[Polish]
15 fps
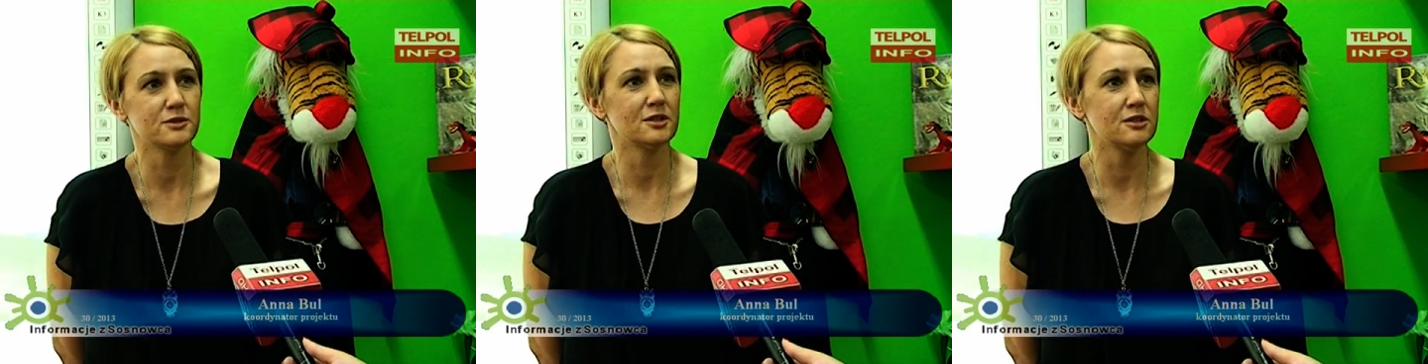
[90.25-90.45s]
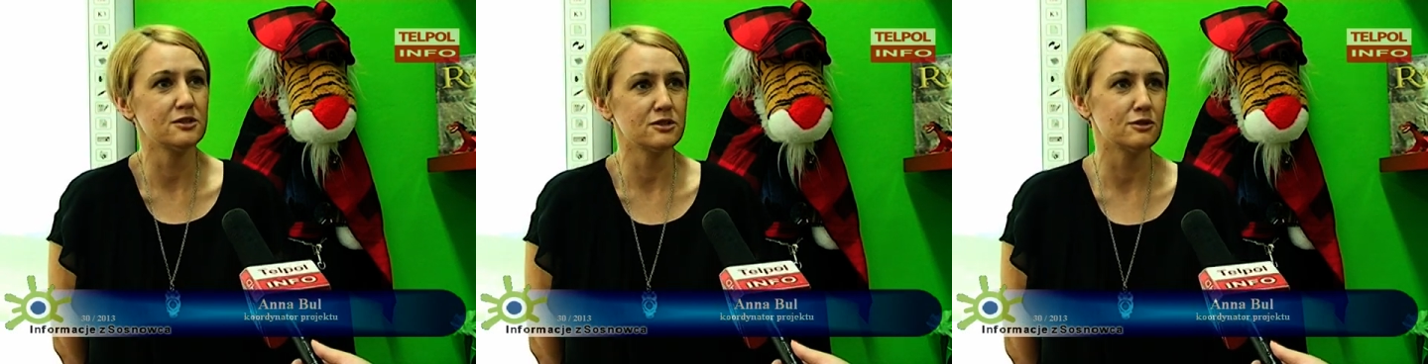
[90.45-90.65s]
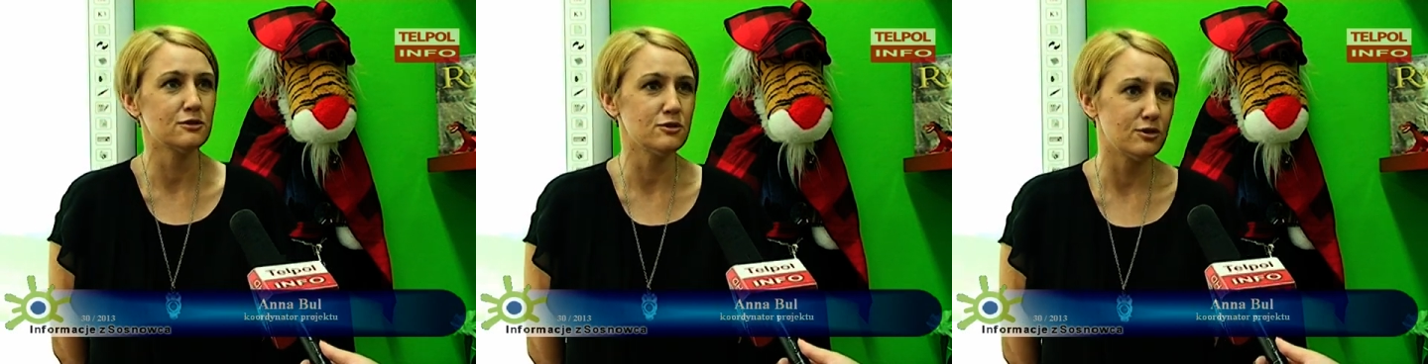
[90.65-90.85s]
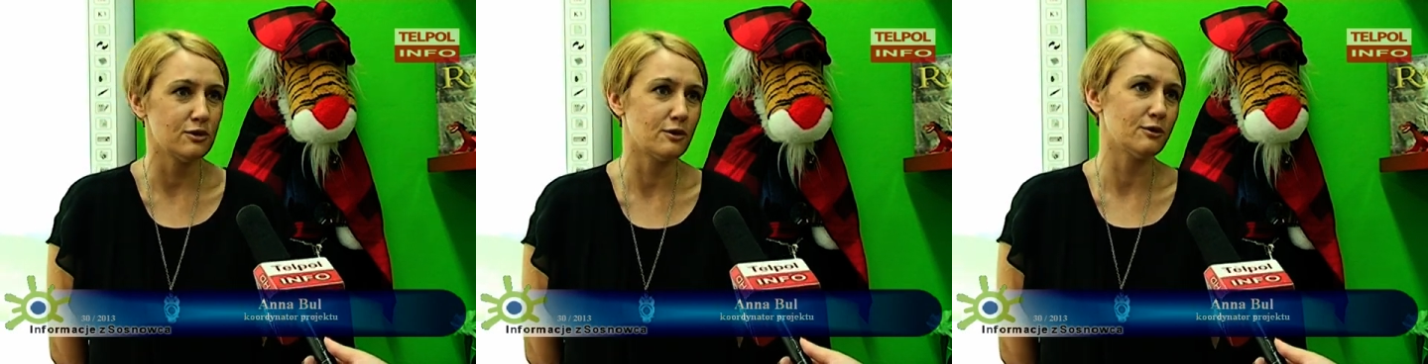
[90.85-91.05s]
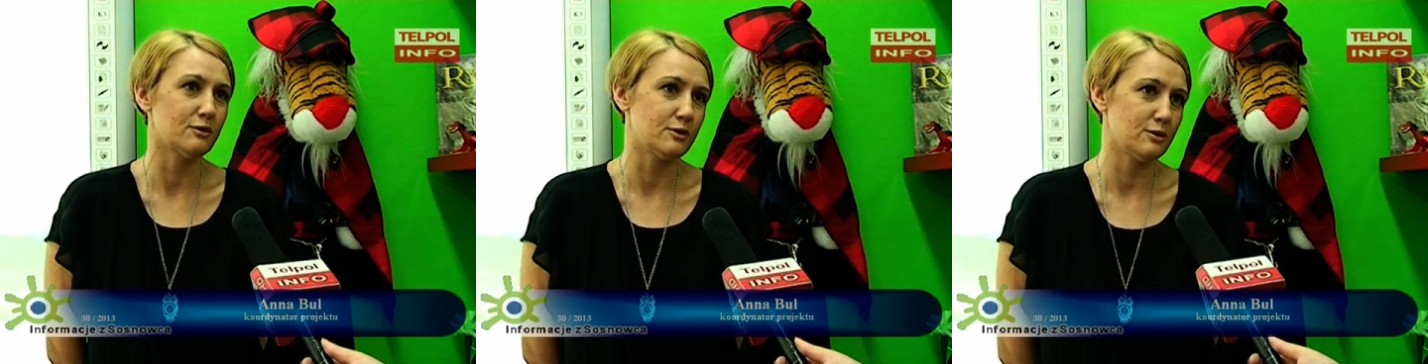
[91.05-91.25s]
w zależności
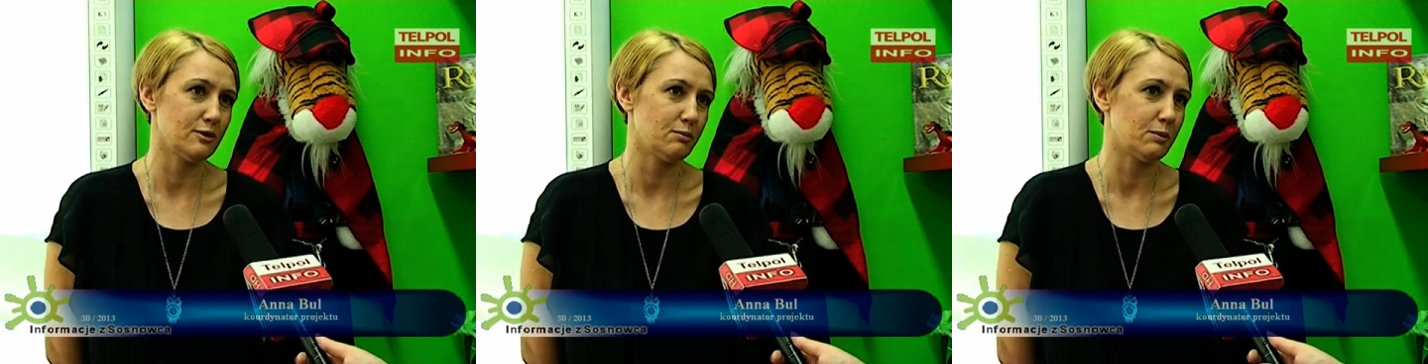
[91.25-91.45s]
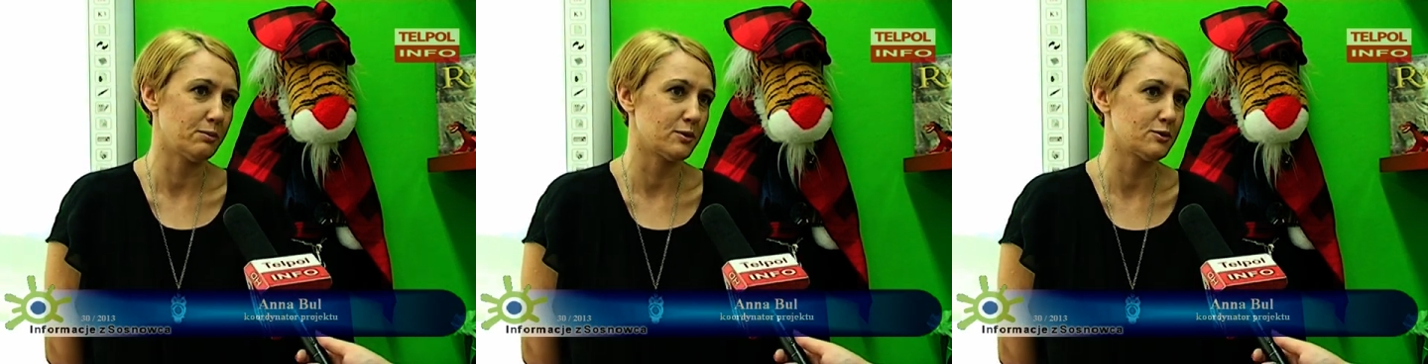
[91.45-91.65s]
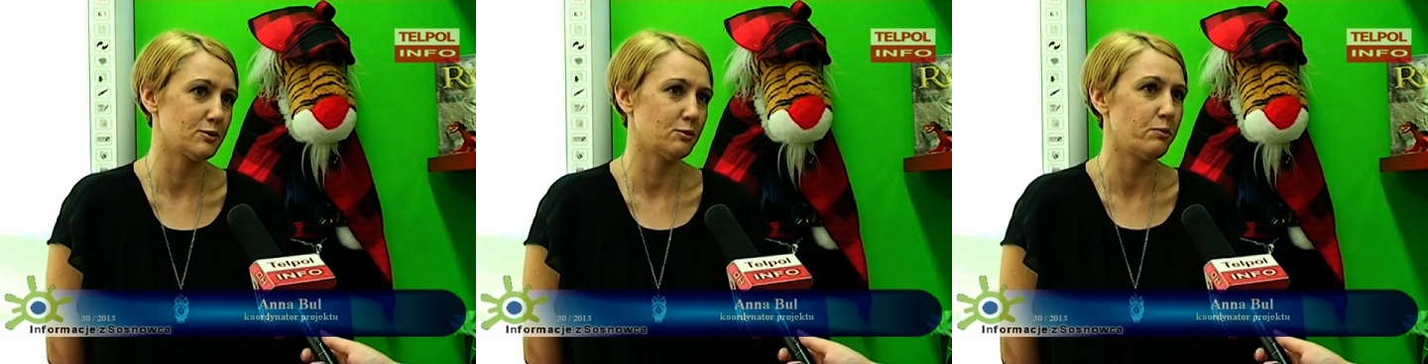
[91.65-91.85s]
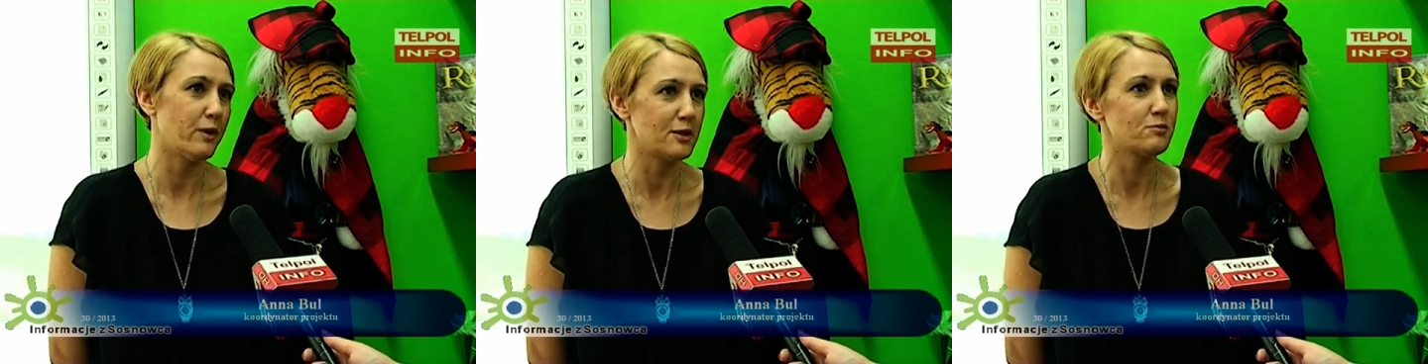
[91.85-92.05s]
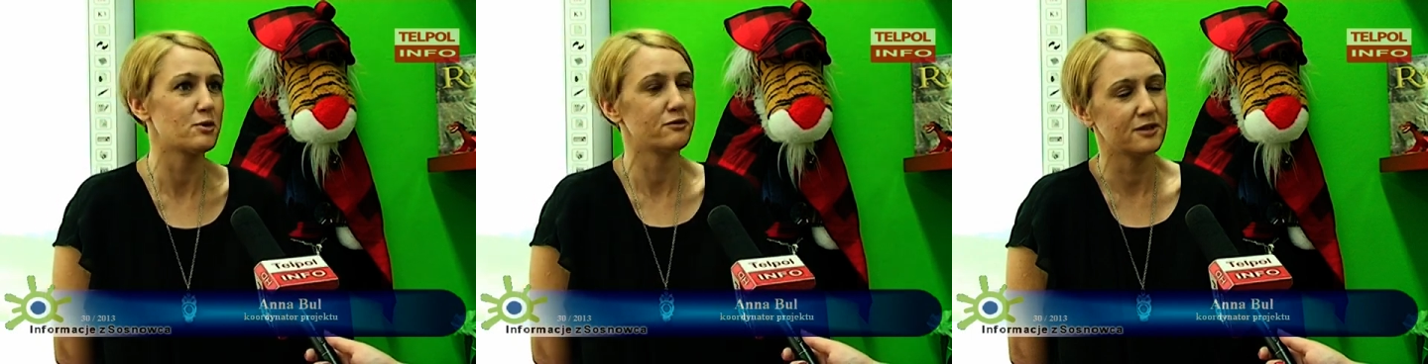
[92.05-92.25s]
od po prostu
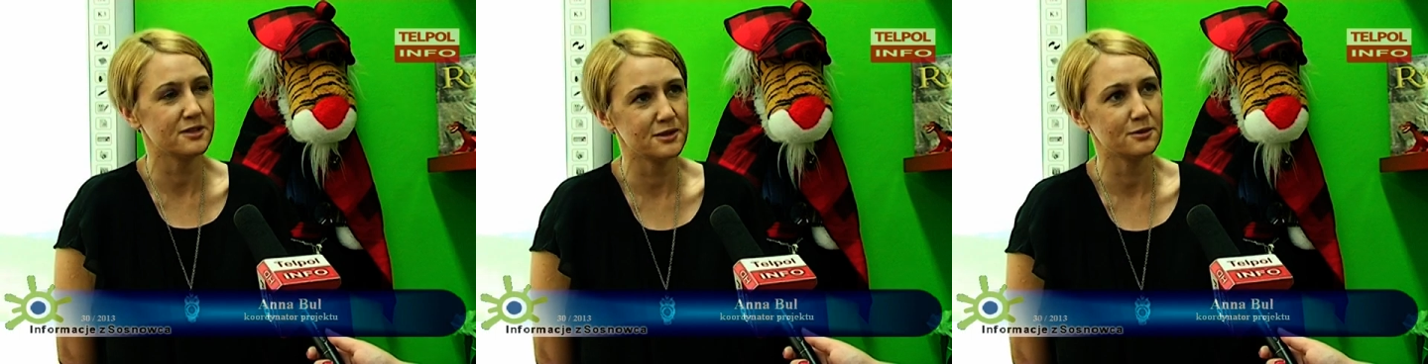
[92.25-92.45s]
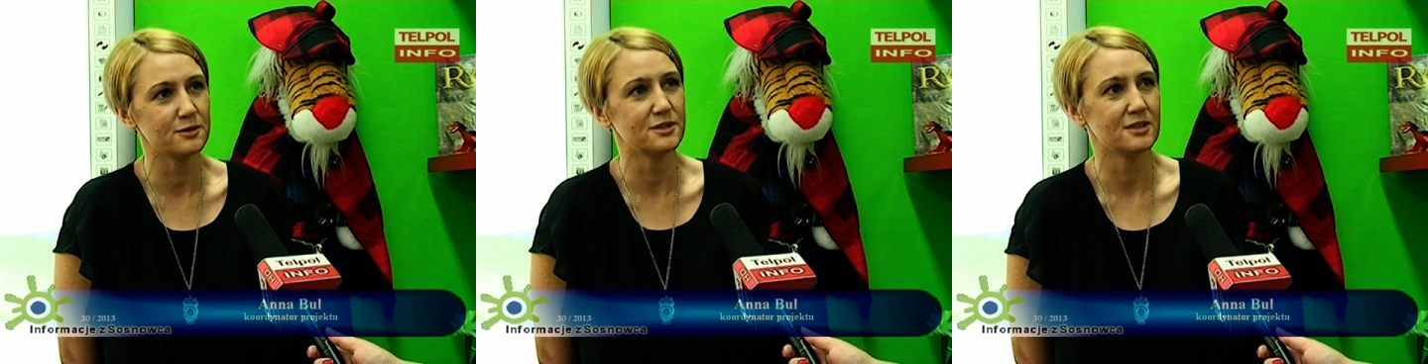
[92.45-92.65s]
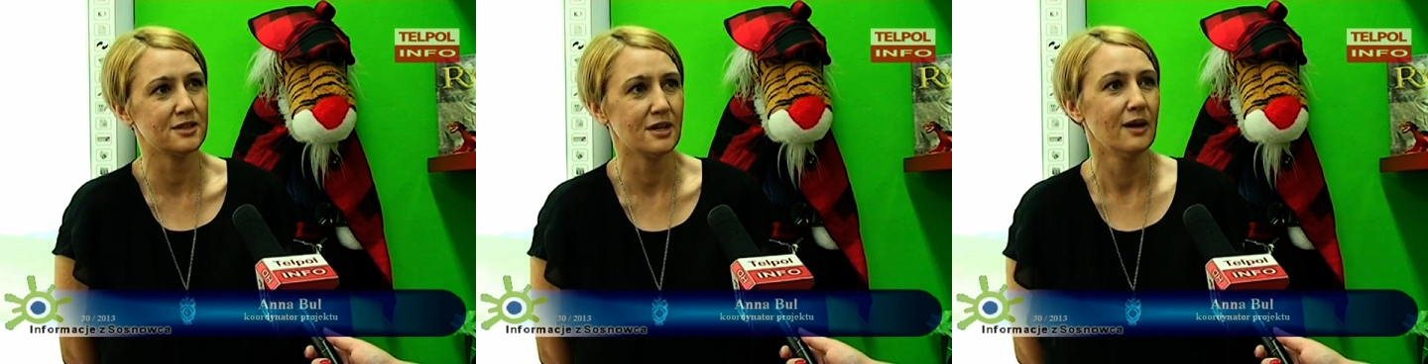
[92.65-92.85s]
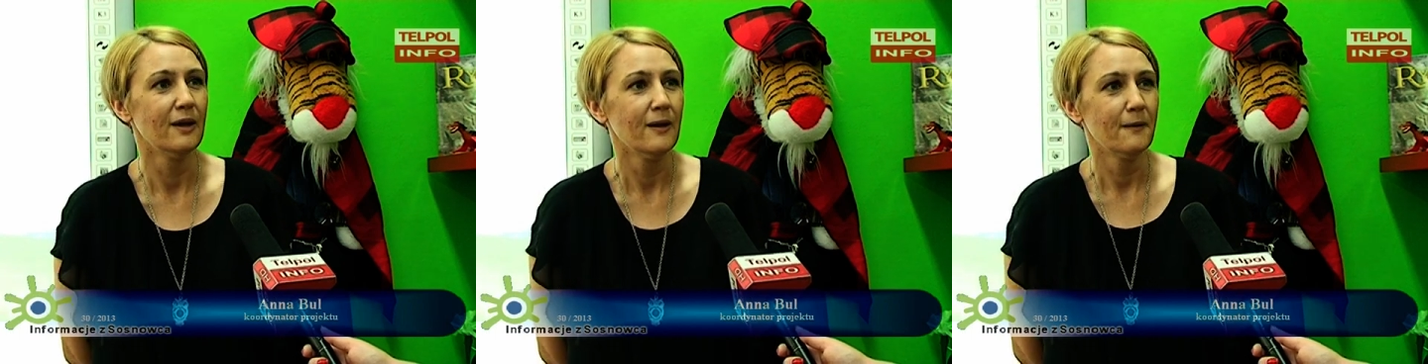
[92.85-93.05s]
pań prowadzących,